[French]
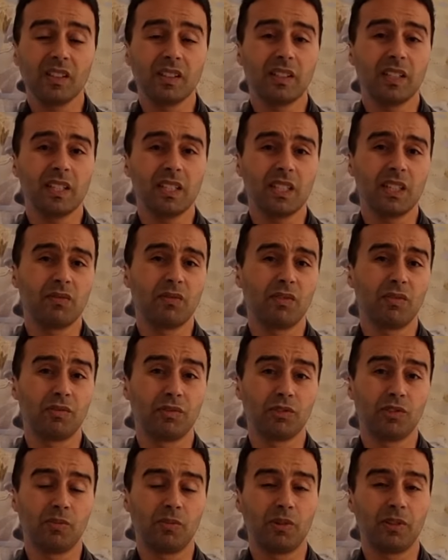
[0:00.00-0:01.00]
Et qu'est-ce qu'ils vont
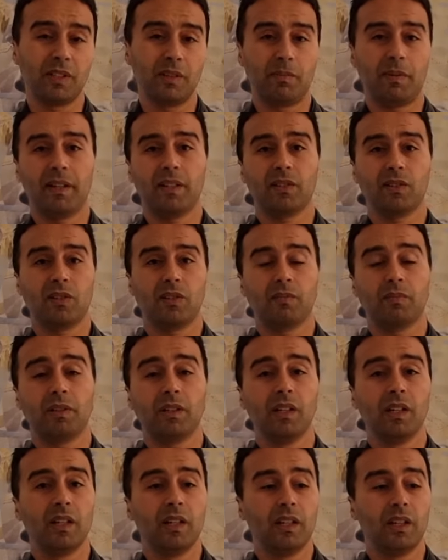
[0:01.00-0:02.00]
vous demander, par exemple
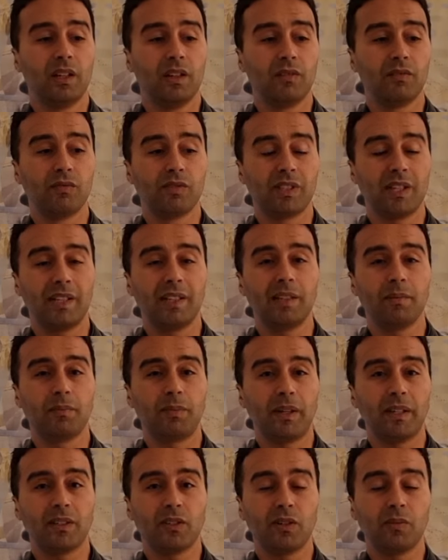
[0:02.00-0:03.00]
Vous allez,
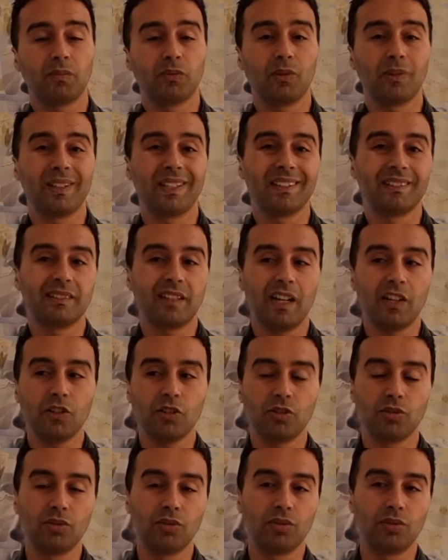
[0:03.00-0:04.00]
par exemple, dans les
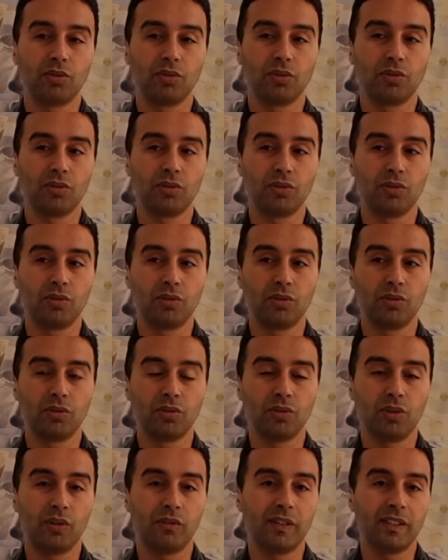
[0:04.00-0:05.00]
tâches
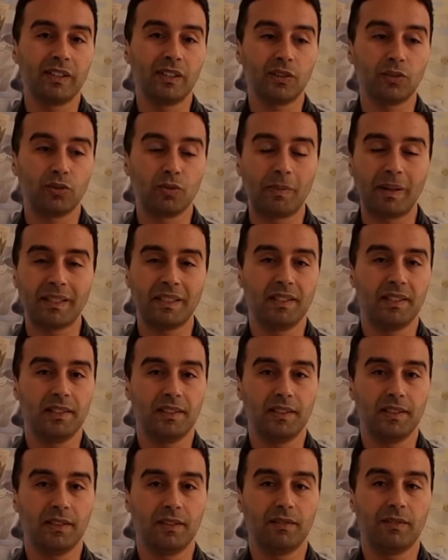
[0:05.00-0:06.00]
de, on va dire, de
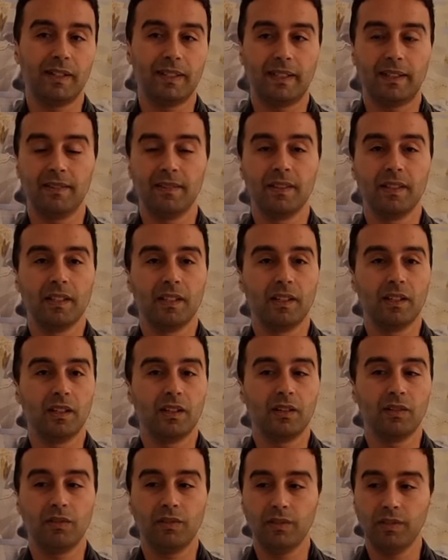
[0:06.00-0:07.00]
Matic. Voilà.
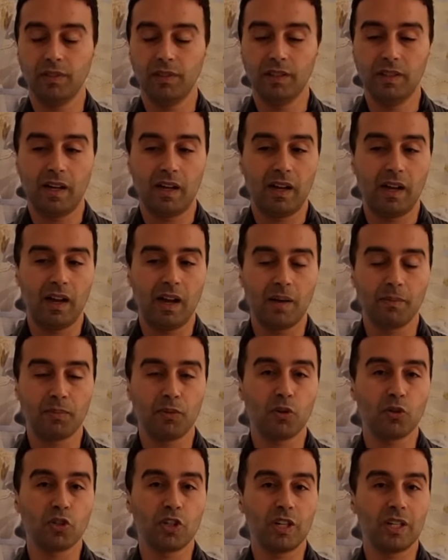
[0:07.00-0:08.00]
Il y a un
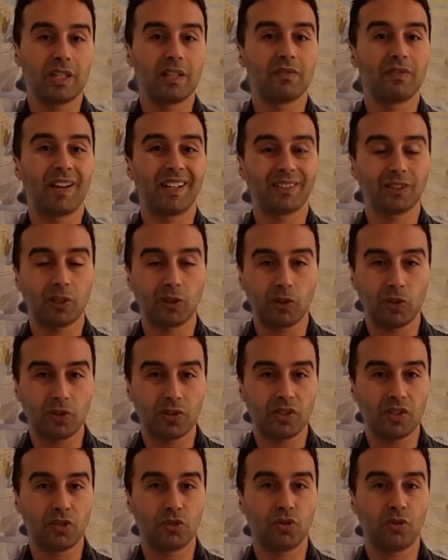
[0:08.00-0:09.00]
projet qui va être
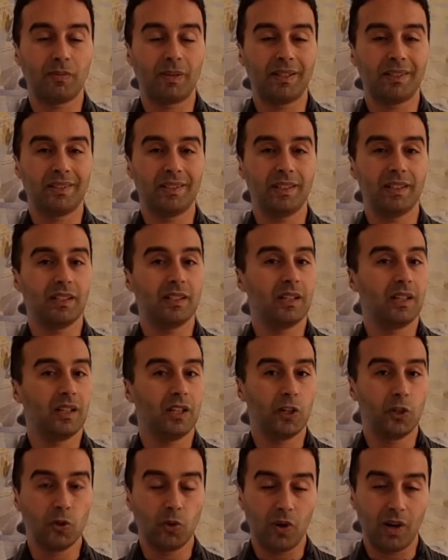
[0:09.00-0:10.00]
lancé sur Matic,
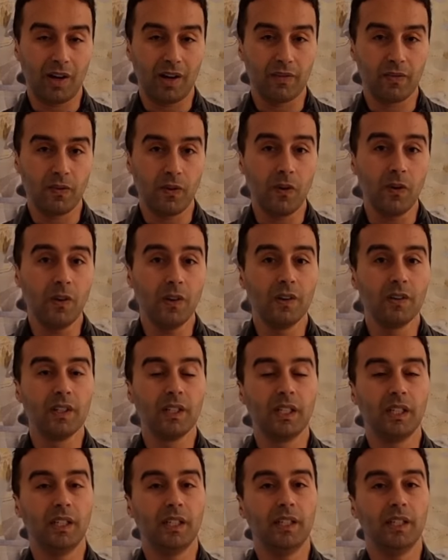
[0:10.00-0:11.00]
il aura un nom.
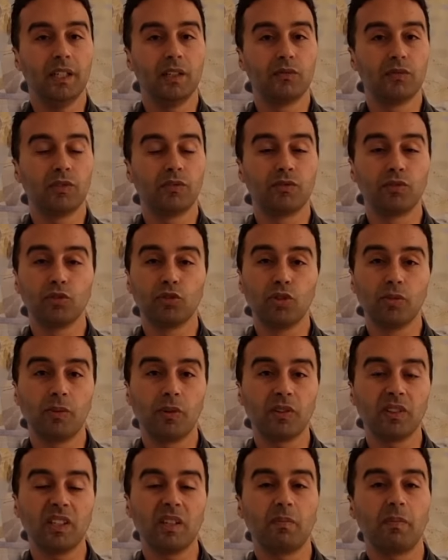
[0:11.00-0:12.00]
Ils vont vous
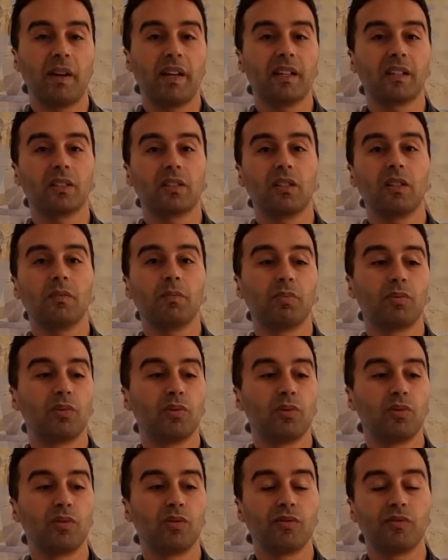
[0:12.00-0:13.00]
demander, par exemple,
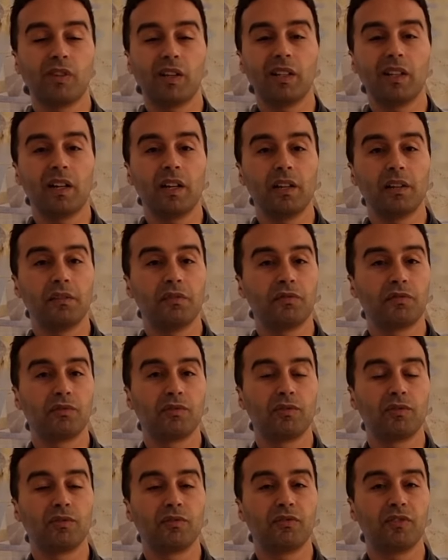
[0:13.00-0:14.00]
euh, voilà, il
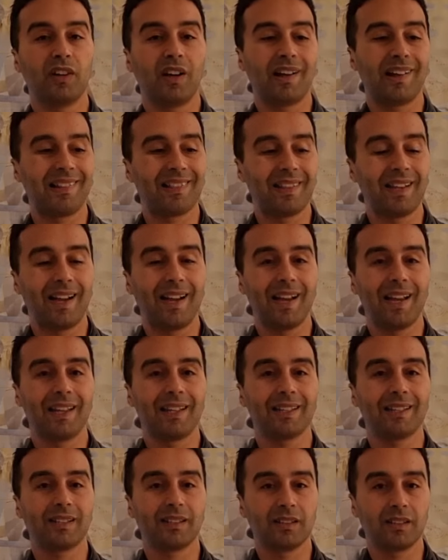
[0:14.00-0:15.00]
faut faire un
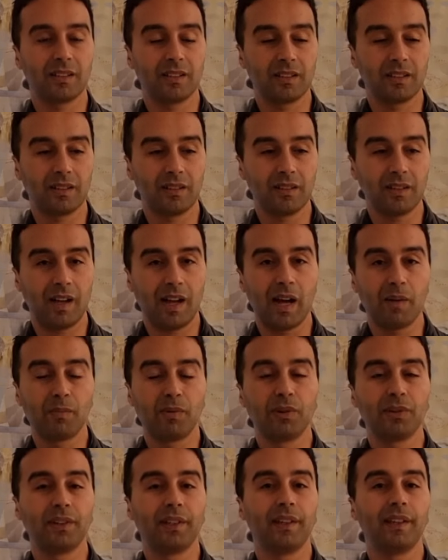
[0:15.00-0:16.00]
like, euh,
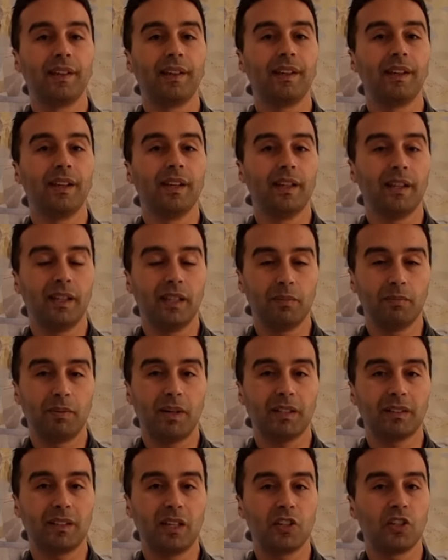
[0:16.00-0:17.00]
abonner et
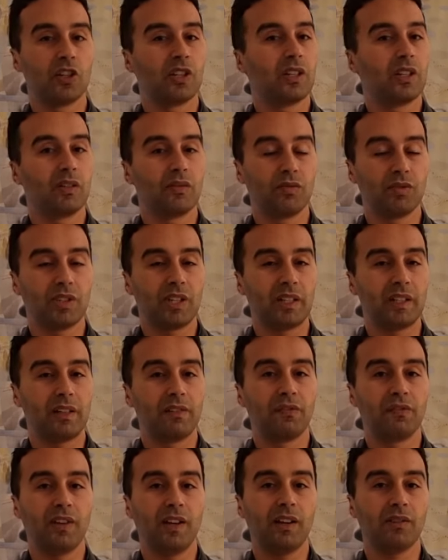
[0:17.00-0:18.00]
partager. Vous allez
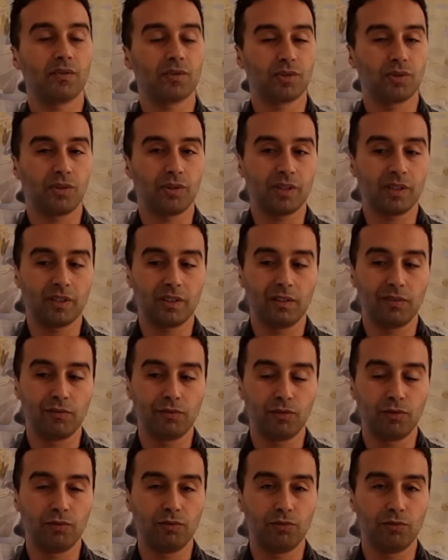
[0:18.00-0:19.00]
le faire, vous aurez des
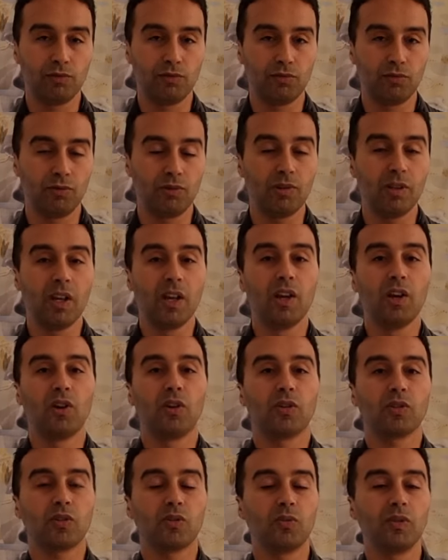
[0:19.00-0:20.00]
vues, vues, vues.
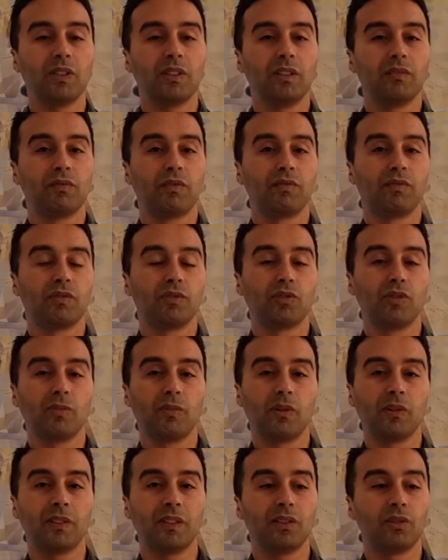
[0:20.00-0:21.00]
Ensuite, ils vont vous
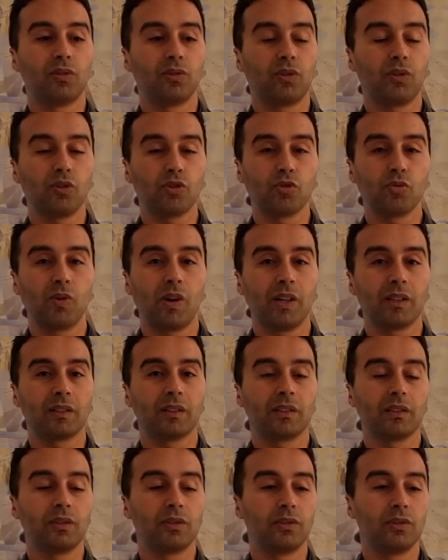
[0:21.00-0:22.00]
demander de
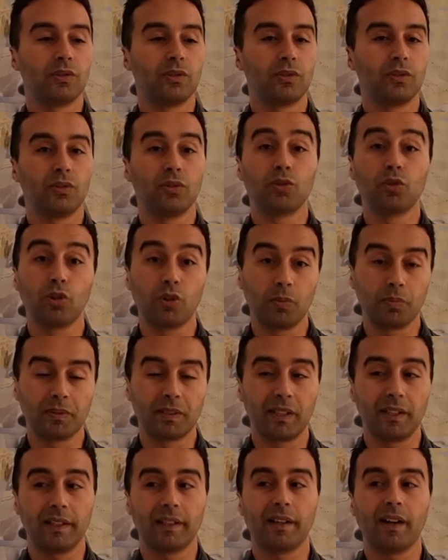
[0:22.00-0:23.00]
rejoindre le, groupe
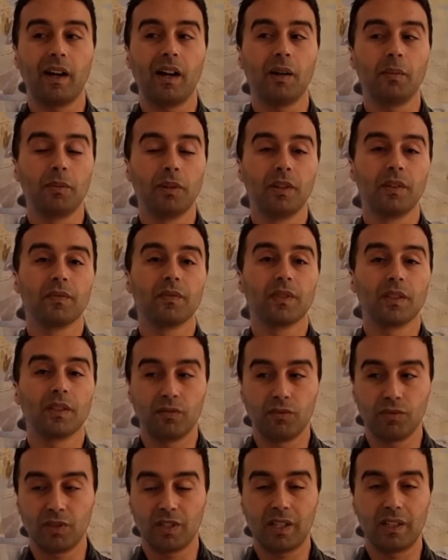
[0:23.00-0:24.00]
Telegram.
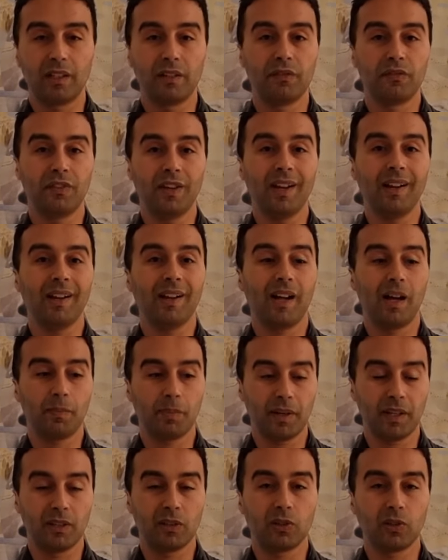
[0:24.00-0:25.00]
Vous allez le faire.
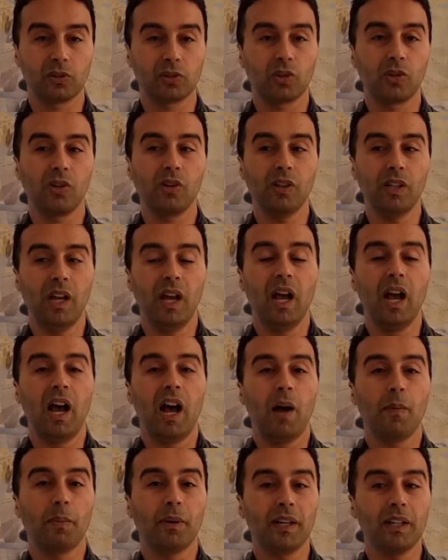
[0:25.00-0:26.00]
Après, ils contrôlent.
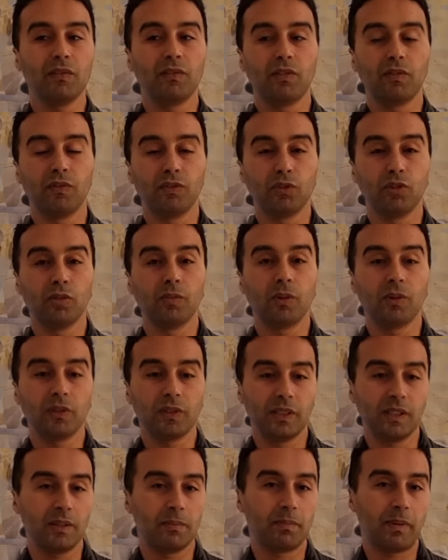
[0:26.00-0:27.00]
Après, ils vont vous
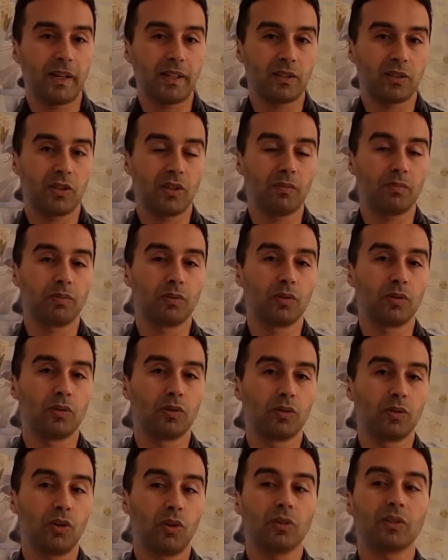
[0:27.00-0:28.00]
demander, par exemple, de
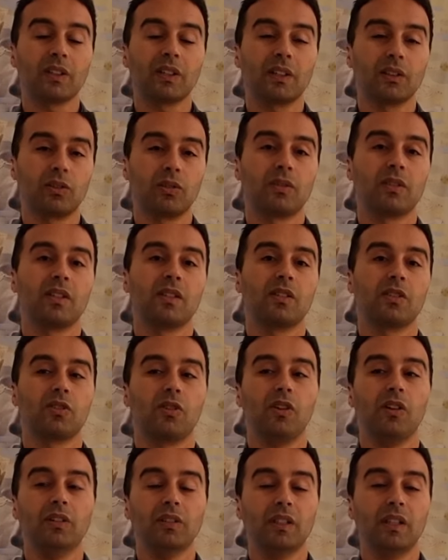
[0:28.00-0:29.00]
rentrer dans le
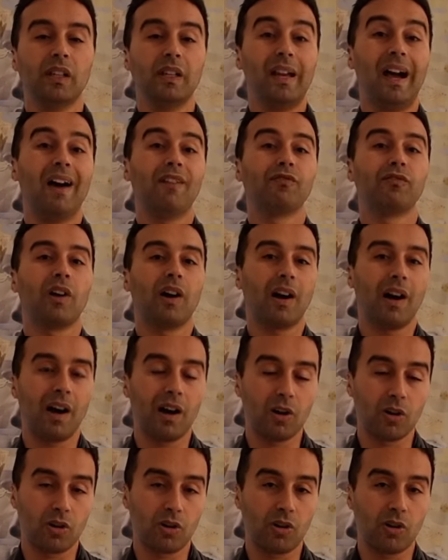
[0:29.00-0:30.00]
Discord et avoir
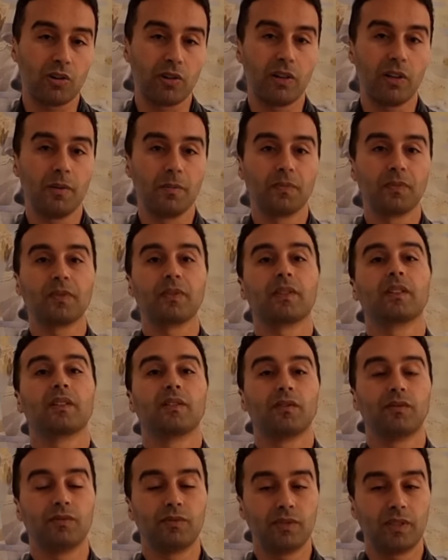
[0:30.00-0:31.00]
un rôle.
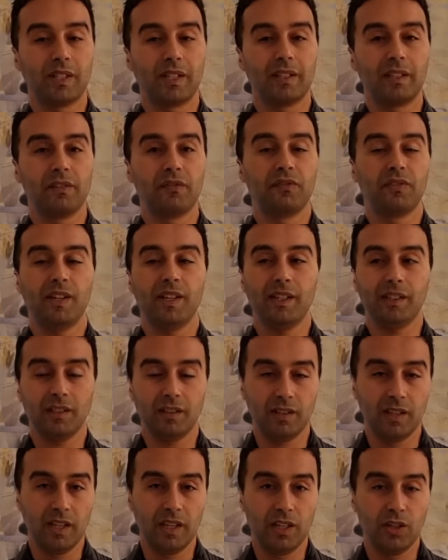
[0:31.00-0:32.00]
Vous allez le faire.
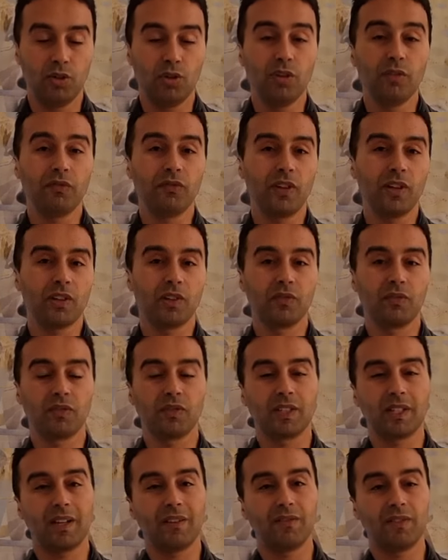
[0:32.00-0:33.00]
une fois que
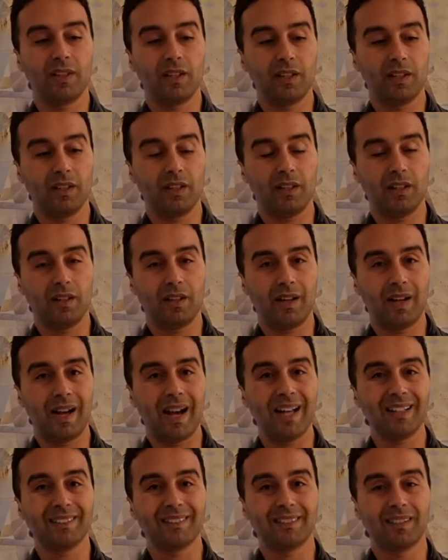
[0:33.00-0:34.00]
vous avez
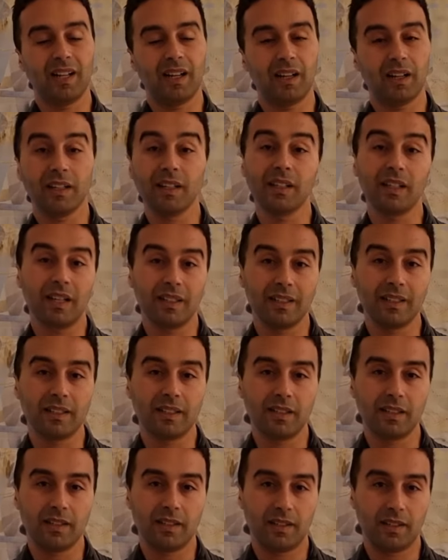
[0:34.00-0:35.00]
atteint,
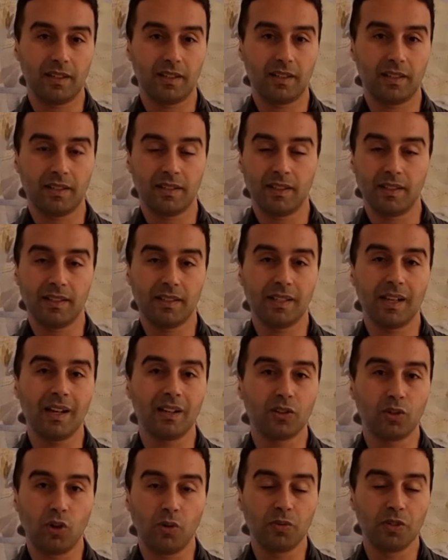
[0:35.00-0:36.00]
réalisé ces, ces
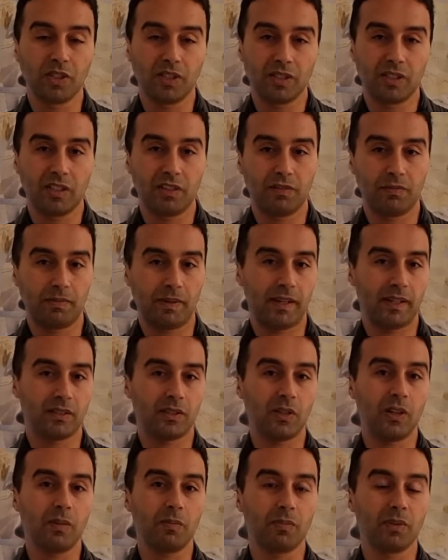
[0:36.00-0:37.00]
cinq objectifs, par
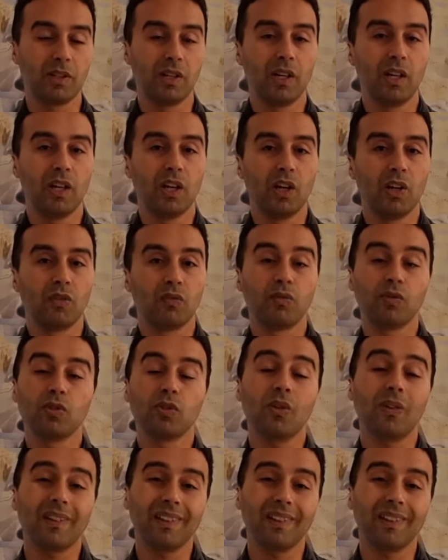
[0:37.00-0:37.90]
exemple, vous